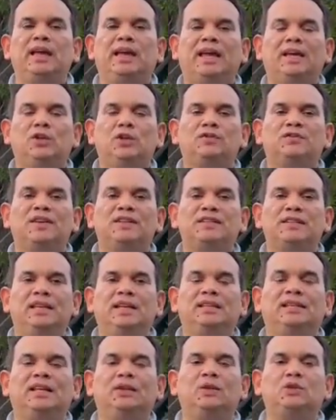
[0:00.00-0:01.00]
que nos
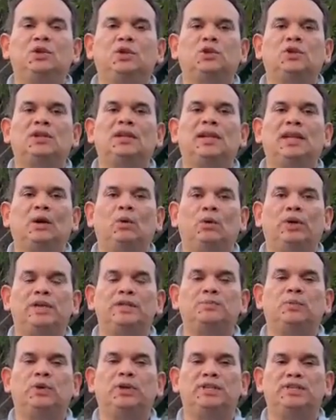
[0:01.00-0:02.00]
facilita a nosotros las
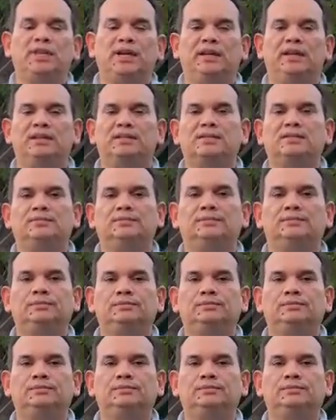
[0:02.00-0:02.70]
labores policiales.